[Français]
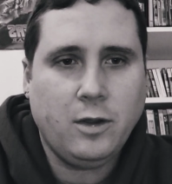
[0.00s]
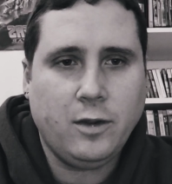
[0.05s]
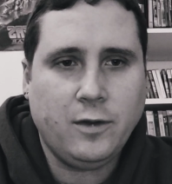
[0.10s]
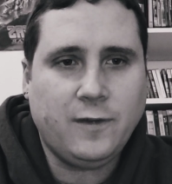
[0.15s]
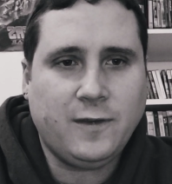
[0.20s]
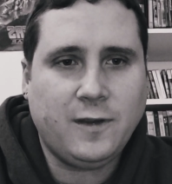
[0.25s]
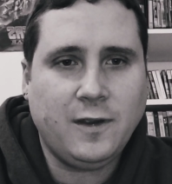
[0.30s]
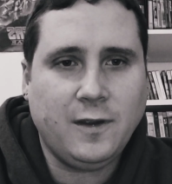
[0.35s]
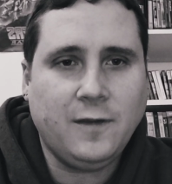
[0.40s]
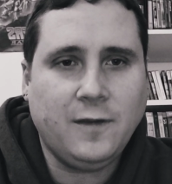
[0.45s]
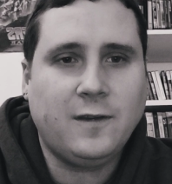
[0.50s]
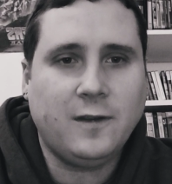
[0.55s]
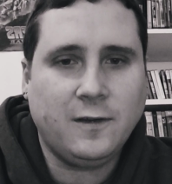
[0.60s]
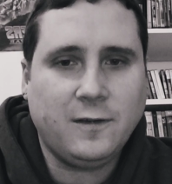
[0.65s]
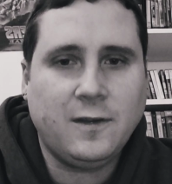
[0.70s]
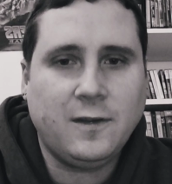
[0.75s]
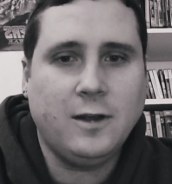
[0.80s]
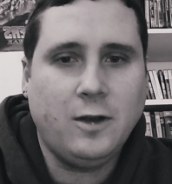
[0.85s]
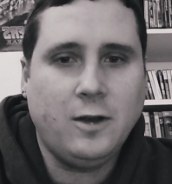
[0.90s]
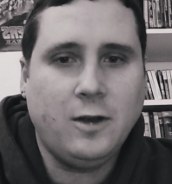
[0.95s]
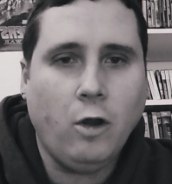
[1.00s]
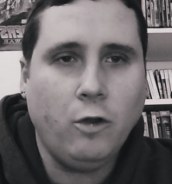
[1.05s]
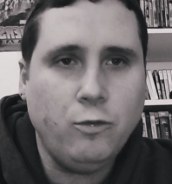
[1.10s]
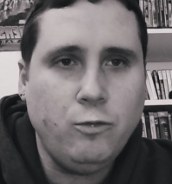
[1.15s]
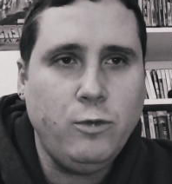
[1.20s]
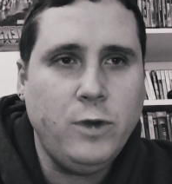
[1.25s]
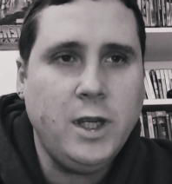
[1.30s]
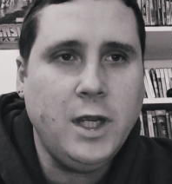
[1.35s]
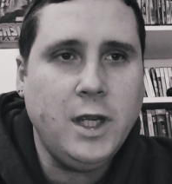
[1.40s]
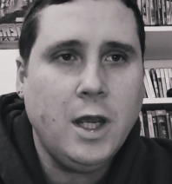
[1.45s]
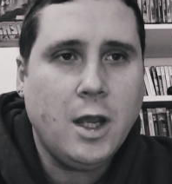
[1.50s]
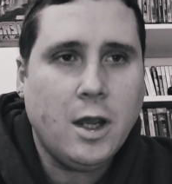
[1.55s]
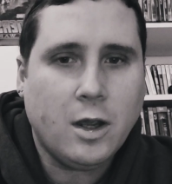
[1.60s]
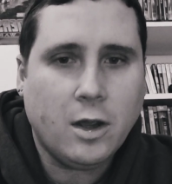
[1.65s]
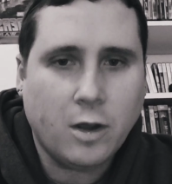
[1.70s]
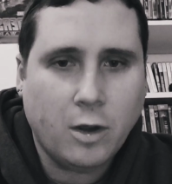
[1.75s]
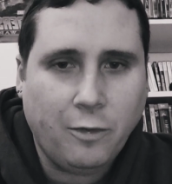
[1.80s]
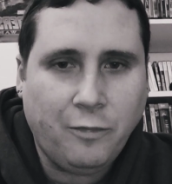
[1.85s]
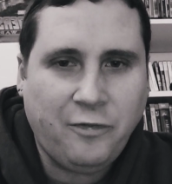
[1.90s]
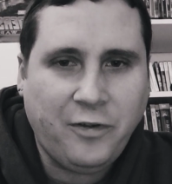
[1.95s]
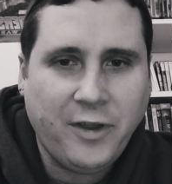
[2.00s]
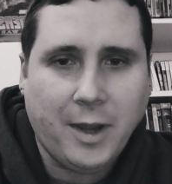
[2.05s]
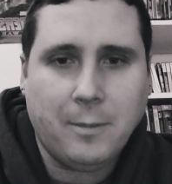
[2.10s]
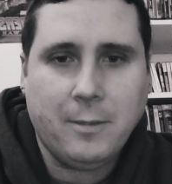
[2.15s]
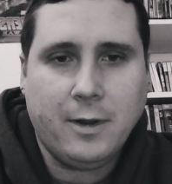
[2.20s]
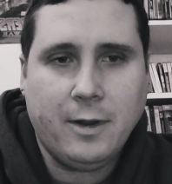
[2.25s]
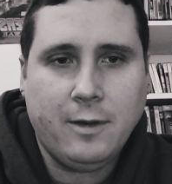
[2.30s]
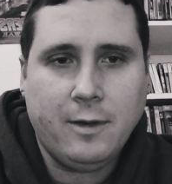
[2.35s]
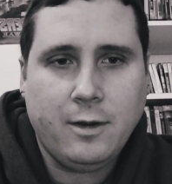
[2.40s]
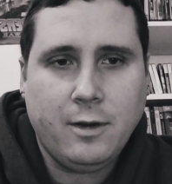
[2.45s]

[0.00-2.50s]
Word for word: c'est de l'ennui euh, ferme